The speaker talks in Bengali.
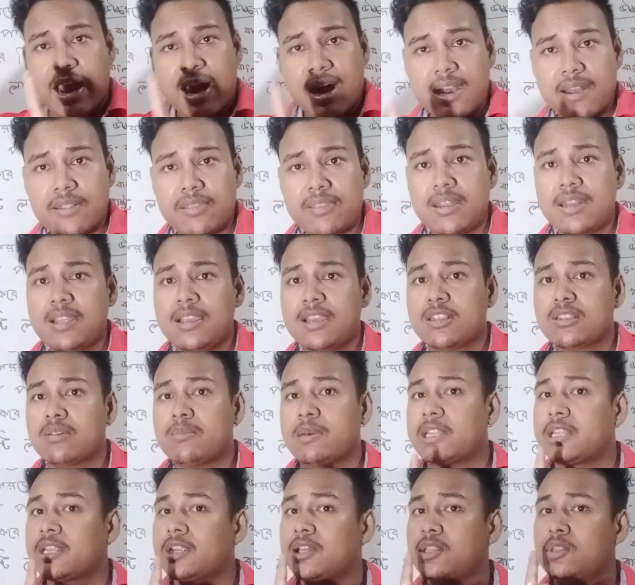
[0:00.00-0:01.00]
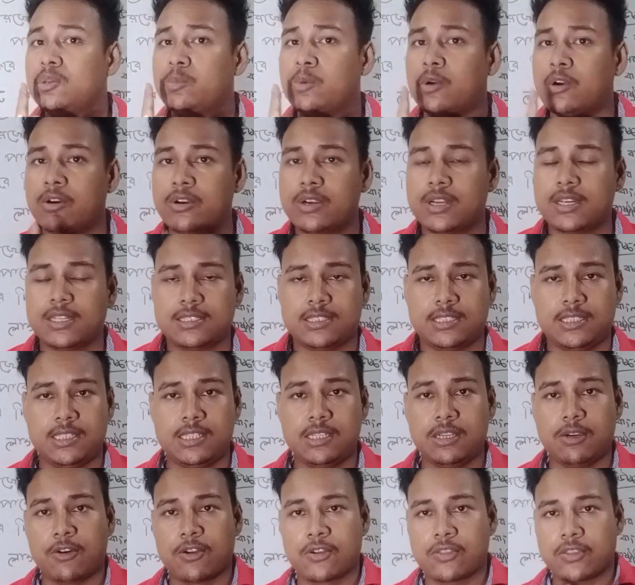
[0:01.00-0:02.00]
আট তারিখে তোমাদের কিন্তু ভোট আসে
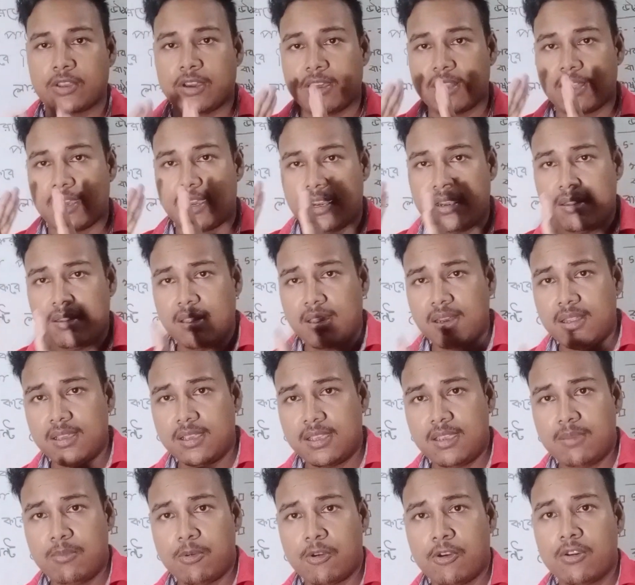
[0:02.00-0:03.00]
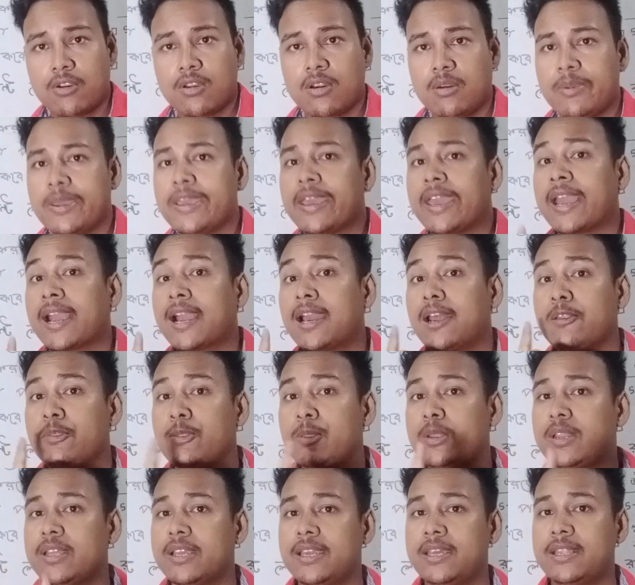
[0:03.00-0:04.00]
অর্থাৎ আট তারিখে ভোট হবে এগারো
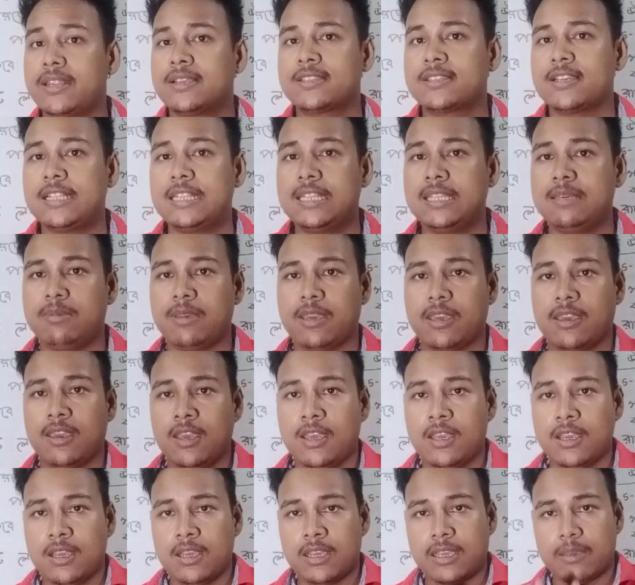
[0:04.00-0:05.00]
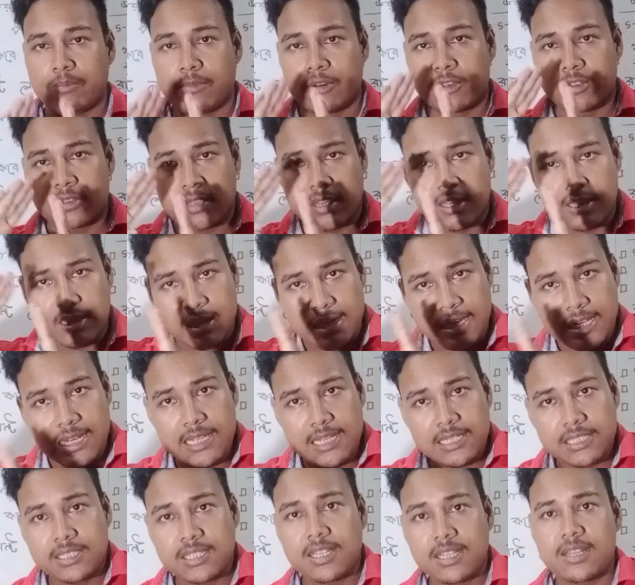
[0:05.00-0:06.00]
তারিখে রেজাল্ট দিবে অর্থাৎ
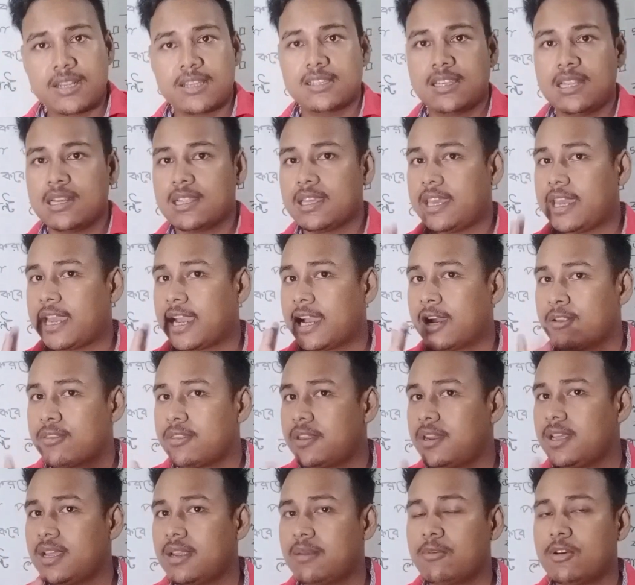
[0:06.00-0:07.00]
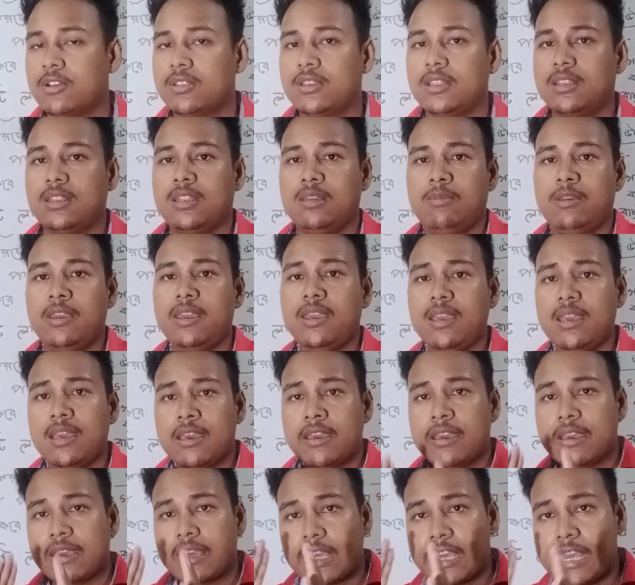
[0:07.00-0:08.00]
ইলেকশনের রেজাল্ট এগারো তারিখের মধ্যে দিবে
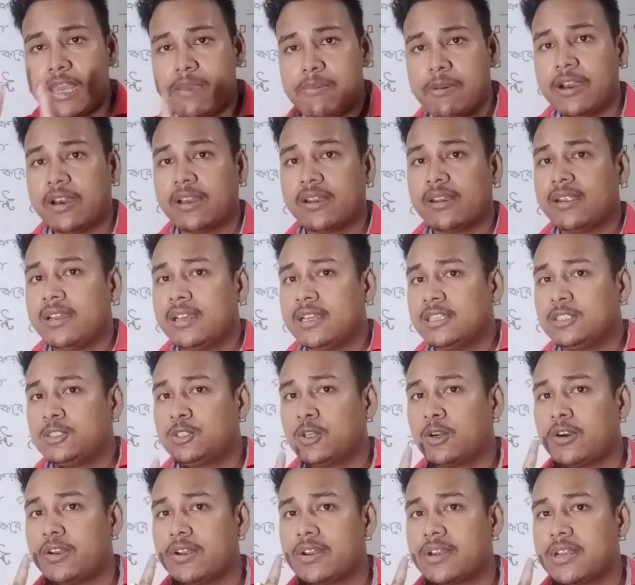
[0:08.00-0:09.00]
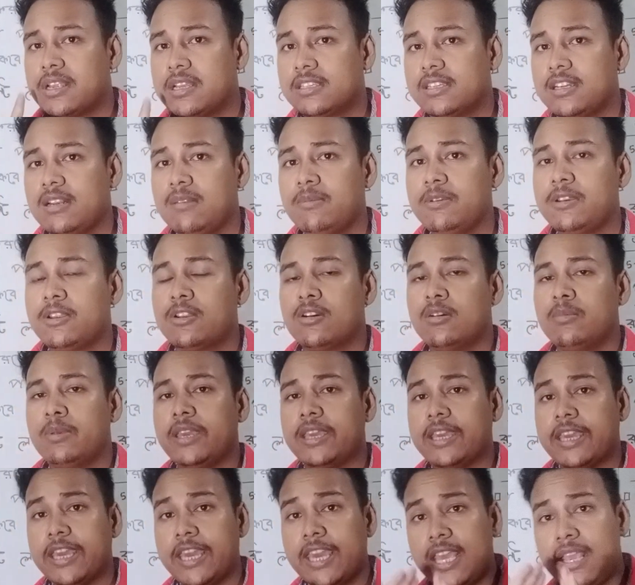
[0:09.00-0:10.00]
এবার যখন রেজাল্ট বের হবে
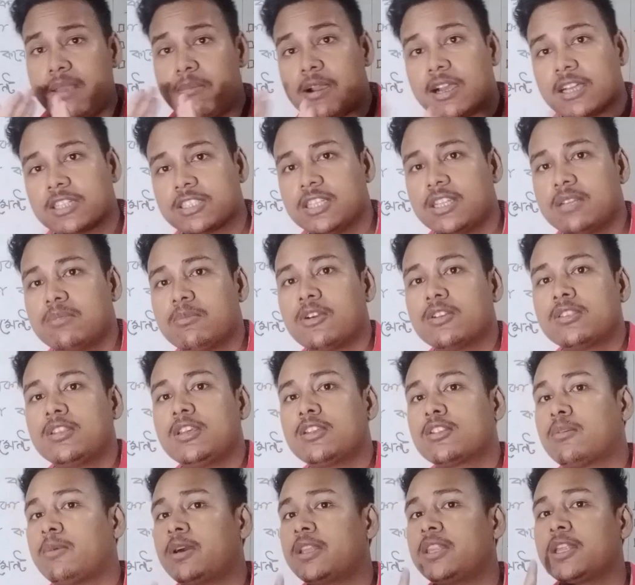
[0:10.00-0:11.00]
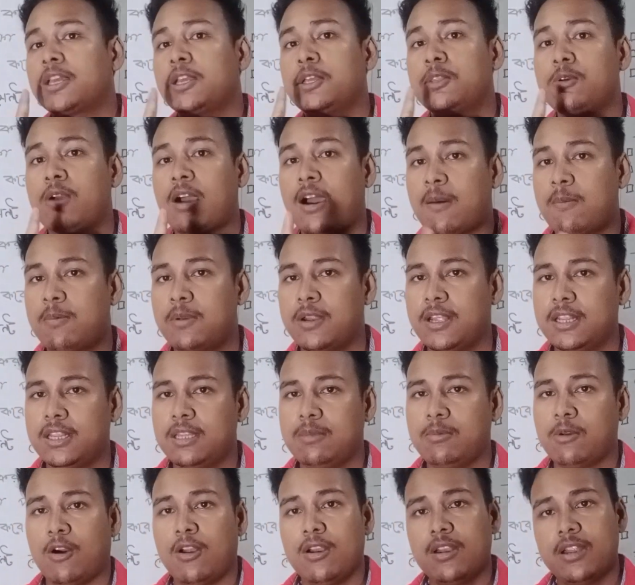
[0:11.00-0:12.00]
এই মাসের মধ্যে তোমাদের কিন্তু আপডেট
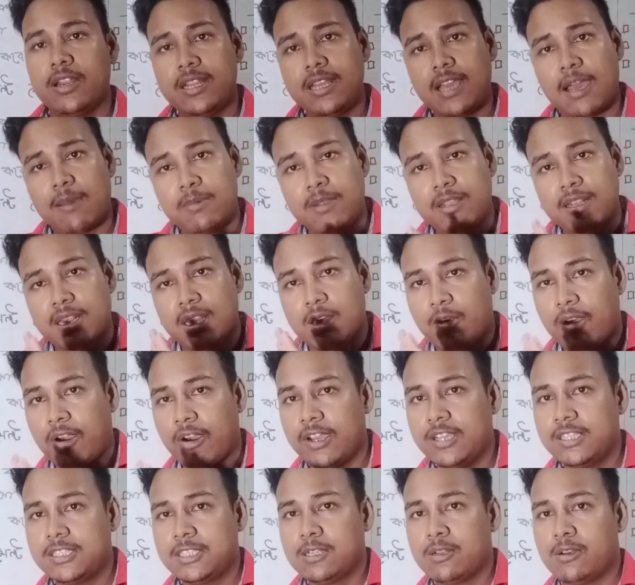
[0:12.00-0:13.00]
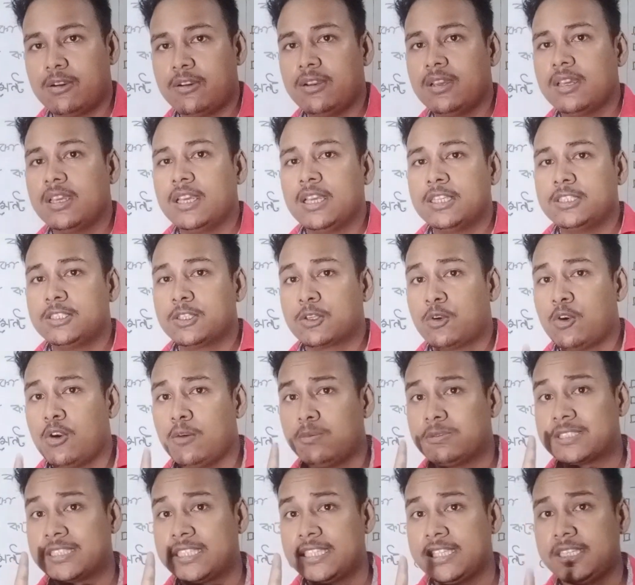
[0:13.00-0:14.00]
দিবে অলরেডি আপডেট দেওয়া হয়েছিল যে খুব
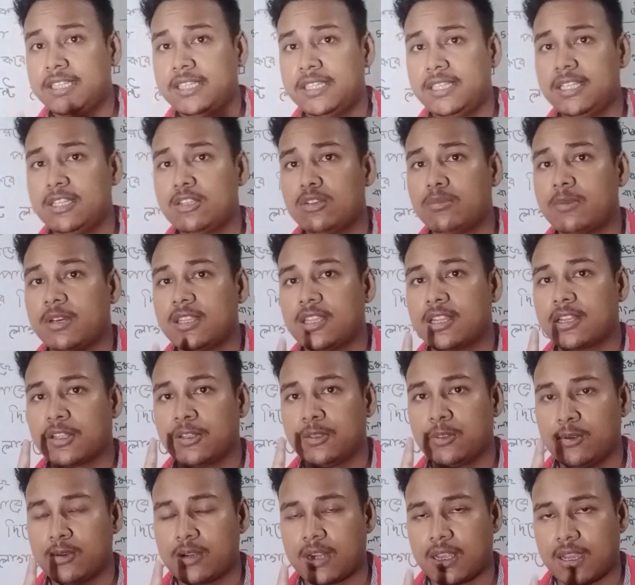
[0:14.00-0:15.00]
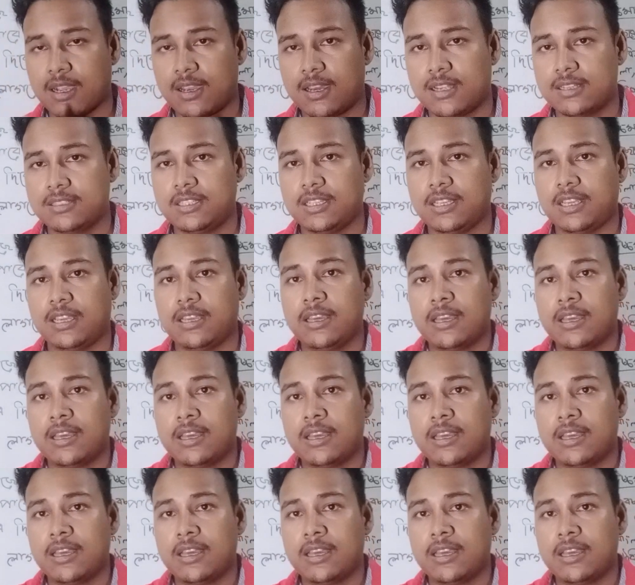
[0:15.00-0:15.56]
শীঘ্রই তোমাদের কিন্তু টাকার যে